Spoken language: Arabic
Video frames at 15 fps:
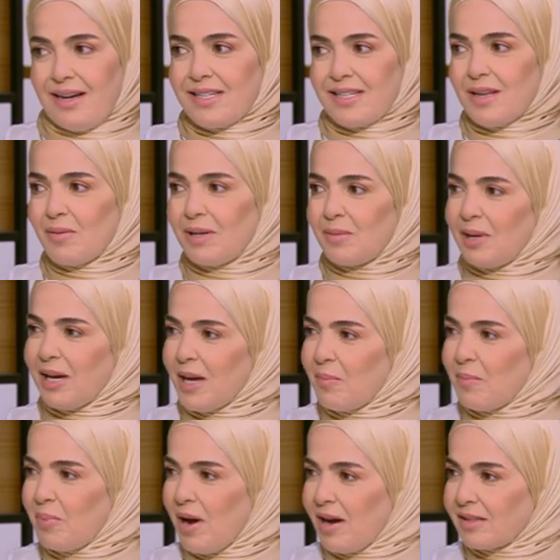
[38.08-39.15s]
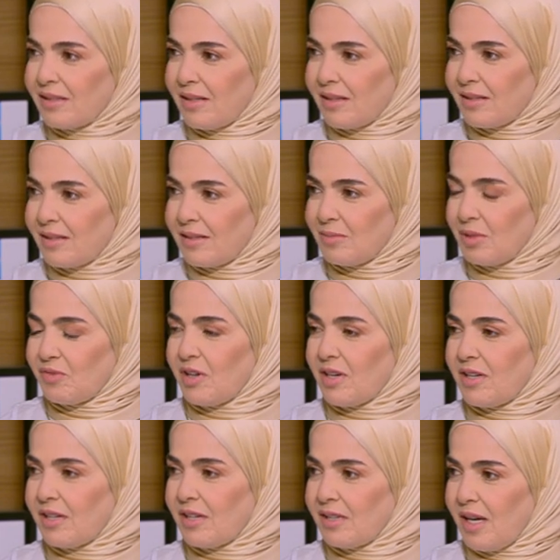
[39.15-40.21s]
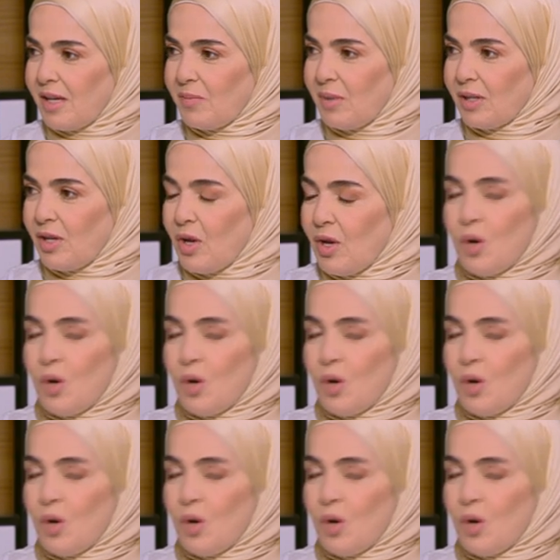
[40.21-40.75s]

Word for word: بس اللي بيحب اكتر بيفكر دايما